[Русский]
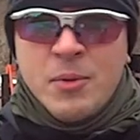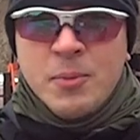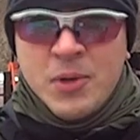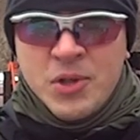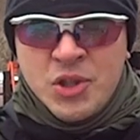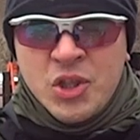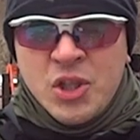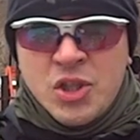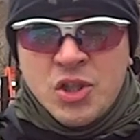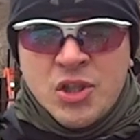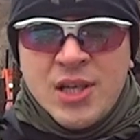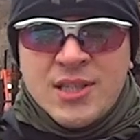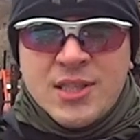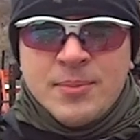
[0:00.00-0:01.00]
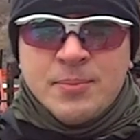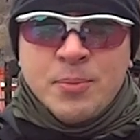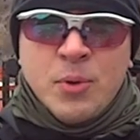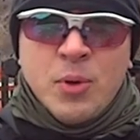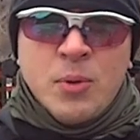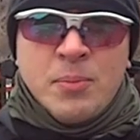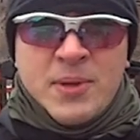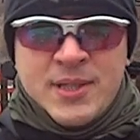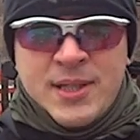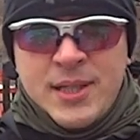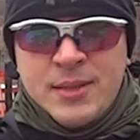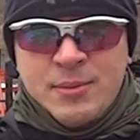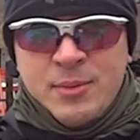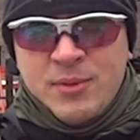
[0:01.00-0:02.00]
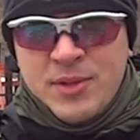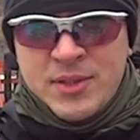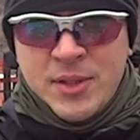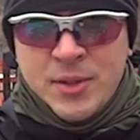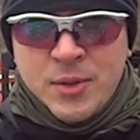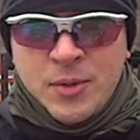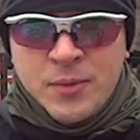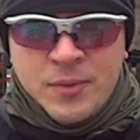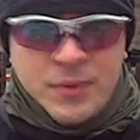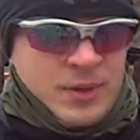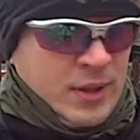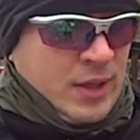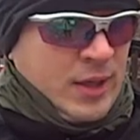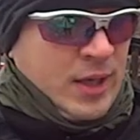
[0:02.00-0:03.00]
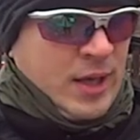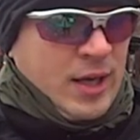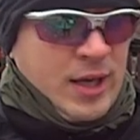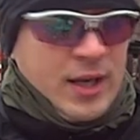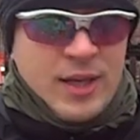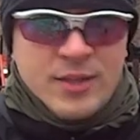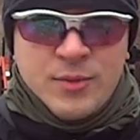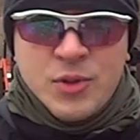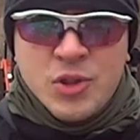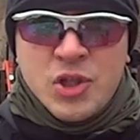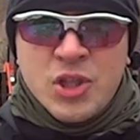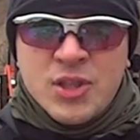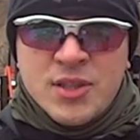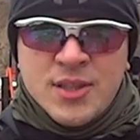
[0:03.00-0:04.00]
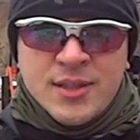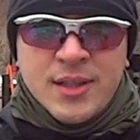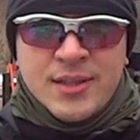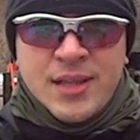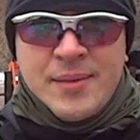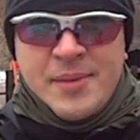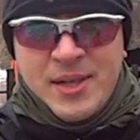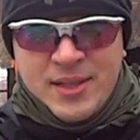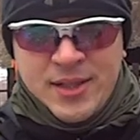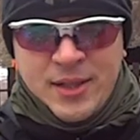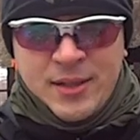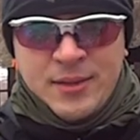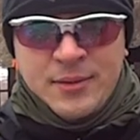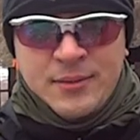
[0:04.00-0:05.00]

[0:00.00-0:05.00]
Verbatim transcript: упражнения считается по последнему выстрелу. Звучит сигнал таймера так.